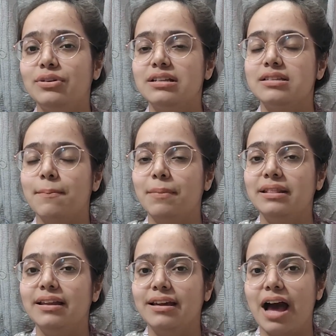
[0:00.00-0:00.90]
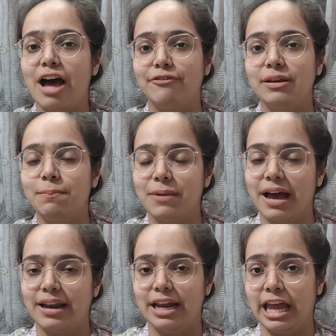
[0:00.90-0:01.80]
उनके संबंध काफी
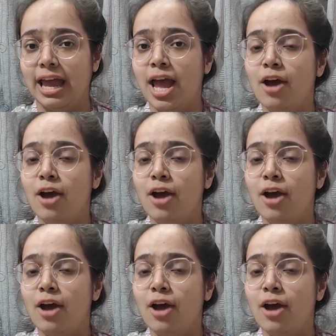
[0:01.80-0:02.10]
प्यारे हैं